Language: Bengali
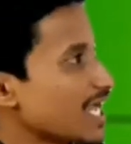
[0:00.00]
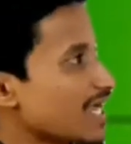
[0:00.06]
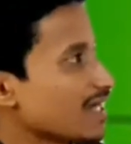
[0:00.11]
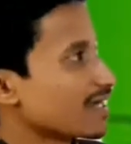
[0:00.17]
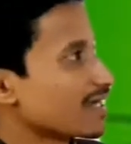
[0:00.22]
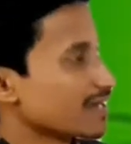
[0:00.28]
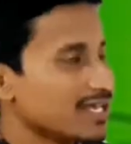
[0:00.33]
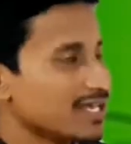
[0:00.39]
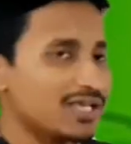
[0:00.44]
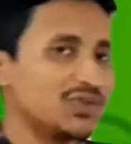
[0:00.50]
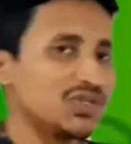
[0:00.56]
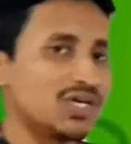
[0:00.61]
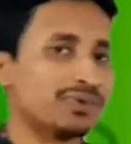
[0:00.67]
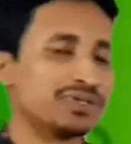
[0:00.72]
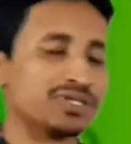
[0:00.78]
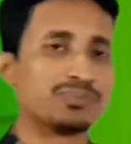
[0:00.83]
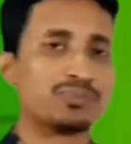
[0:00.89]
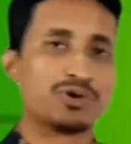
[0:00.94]
আকারেই কিন্তু
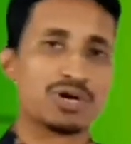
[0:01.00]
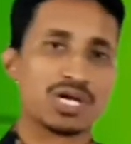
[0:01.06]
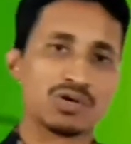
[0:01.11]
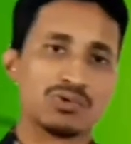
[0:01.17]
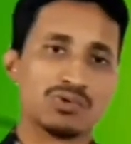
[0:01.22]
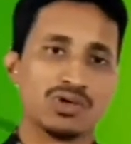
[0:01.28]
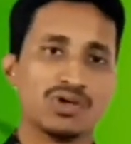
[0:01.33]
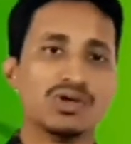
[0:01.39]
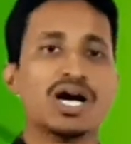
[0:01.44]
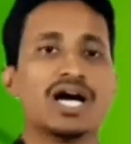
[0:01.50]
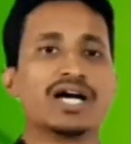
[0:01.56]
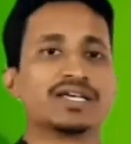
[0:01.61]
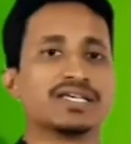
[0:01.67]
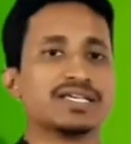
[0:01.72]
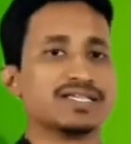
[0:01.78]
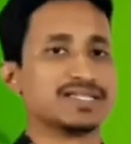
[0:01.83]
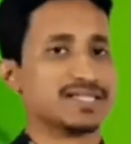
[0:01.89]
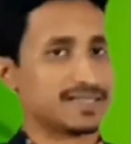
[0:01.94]
আমাদের পড়াগুলো
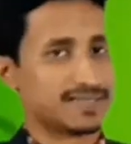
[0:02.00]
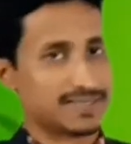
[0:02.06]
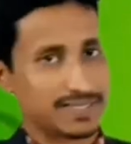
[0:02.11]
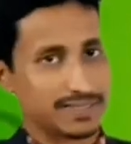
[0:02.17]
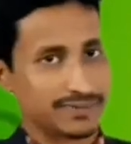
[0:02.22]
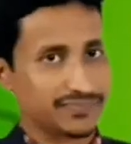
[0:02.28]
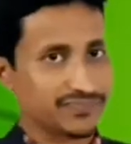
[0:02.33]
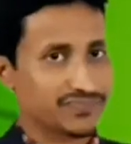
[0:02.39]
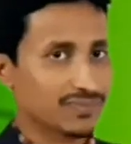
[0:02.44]
আগিয়ে যাচ্ছে